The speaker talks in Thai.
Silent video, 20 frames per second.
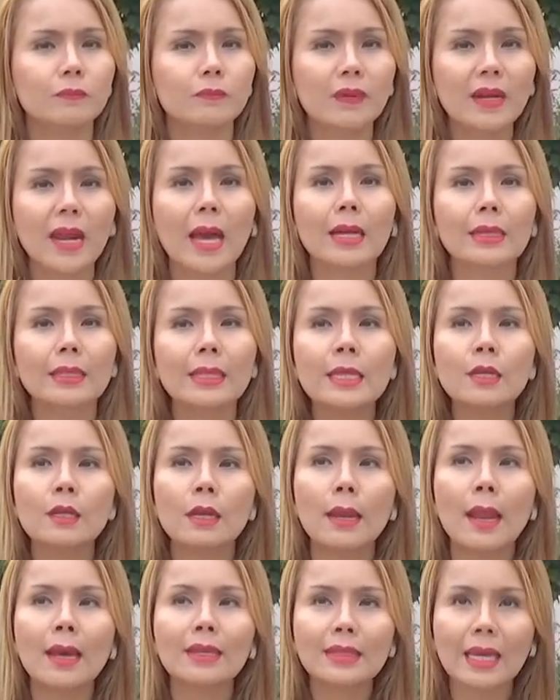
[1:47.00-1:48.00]
ฝรั่งที่
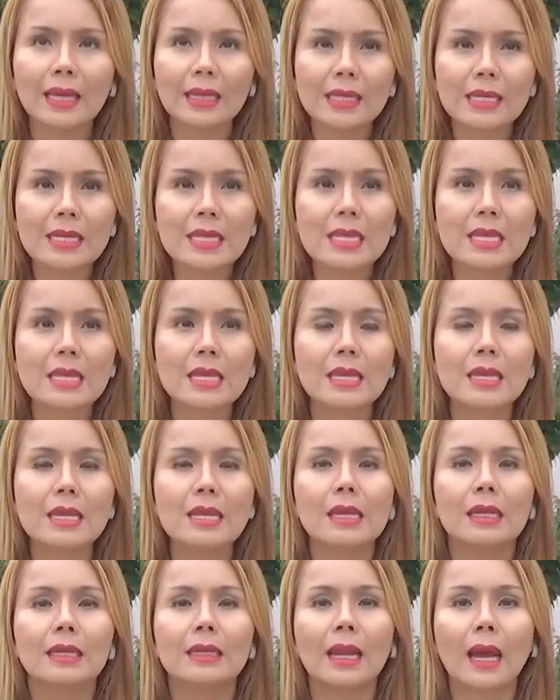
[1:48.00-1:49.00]
หน้าตา
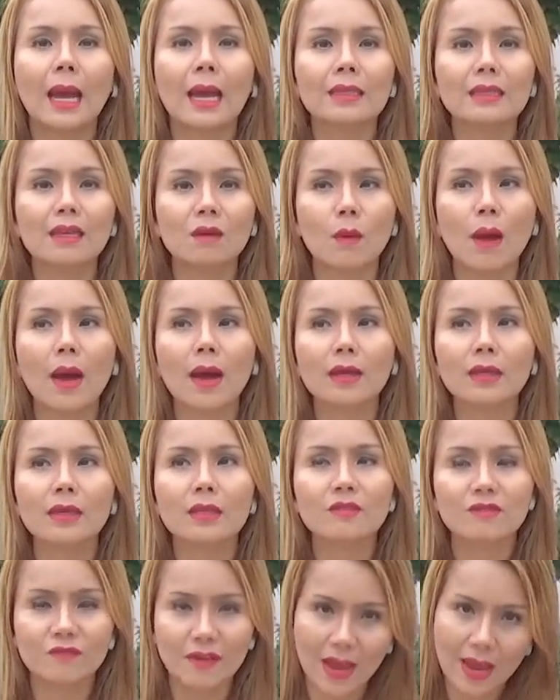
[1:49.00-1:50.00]
ดีๆนะคะ แต่ว่า
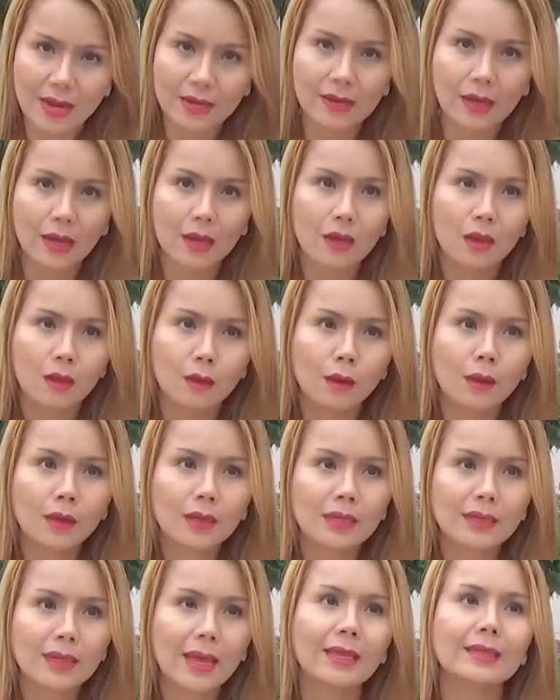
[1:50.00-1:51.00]
คือแฟนเนี่ยก็
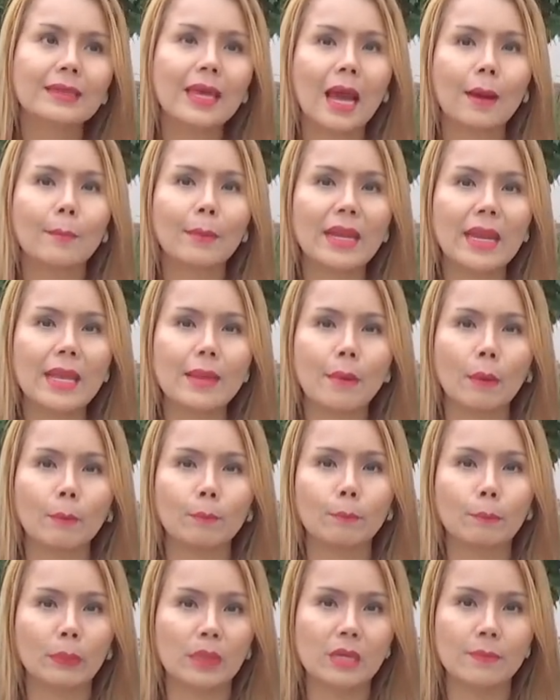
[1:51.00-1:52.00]
คือหน้าตาไม่ได้แบบ
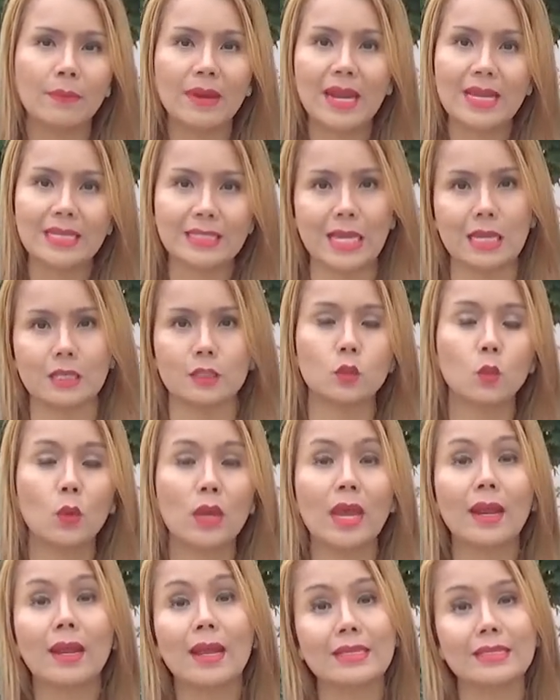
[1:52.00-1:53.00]
คือไม่ได้สักสว
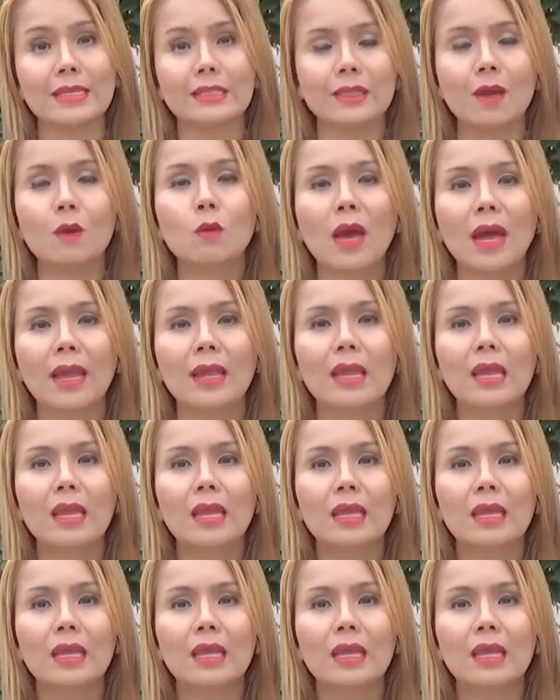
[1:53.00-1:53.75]
ยอะไรสักเท่าไหร่